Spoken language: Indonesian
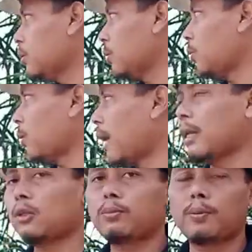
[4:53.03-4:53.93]
kotoran
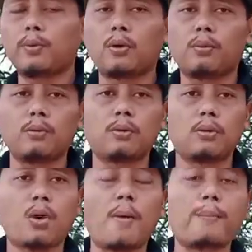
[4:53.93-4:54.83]
atau pupuk
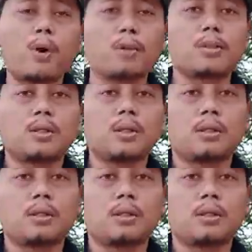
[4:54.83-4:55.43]
kompos